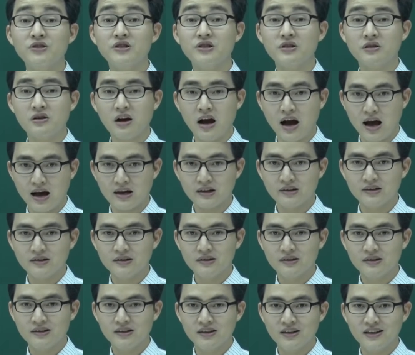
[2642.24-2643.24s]
trừ hai.
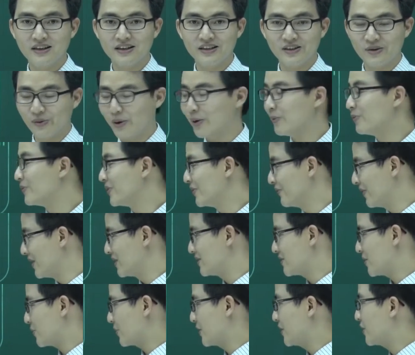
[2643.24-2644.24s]
Đúng không? Như vậy
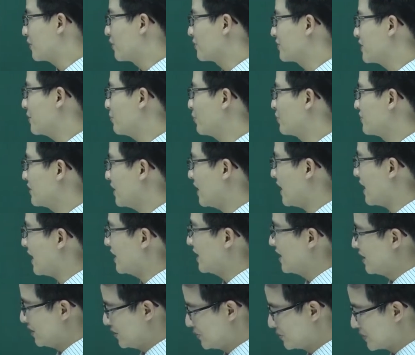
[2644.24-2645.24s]
sau khi có Z một, Z hai,
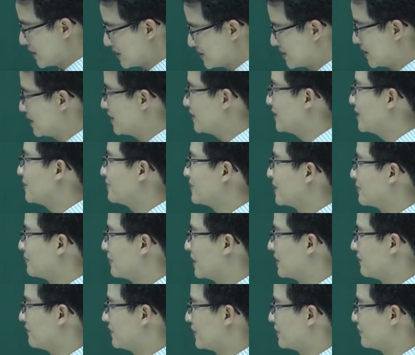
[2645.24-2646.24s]
chúng ta sẽ đi tìm điểm
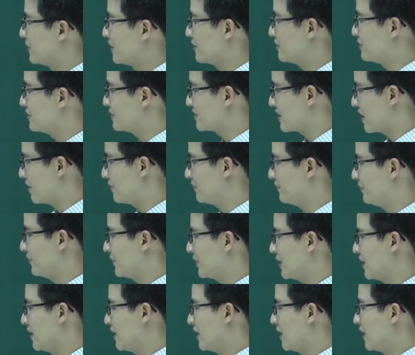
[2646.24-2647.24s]
M và điểm N như sau.
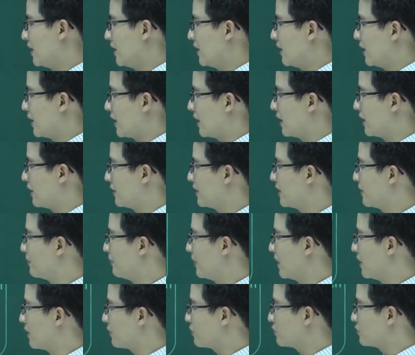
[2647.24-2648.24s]
À,
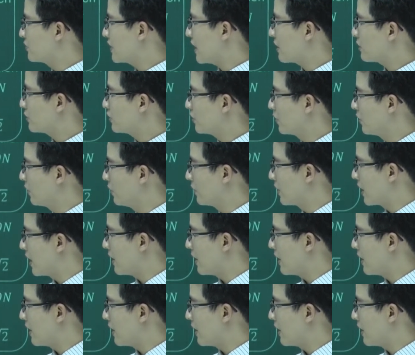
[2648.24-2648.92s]
điểm M của chúng ta có tọa độ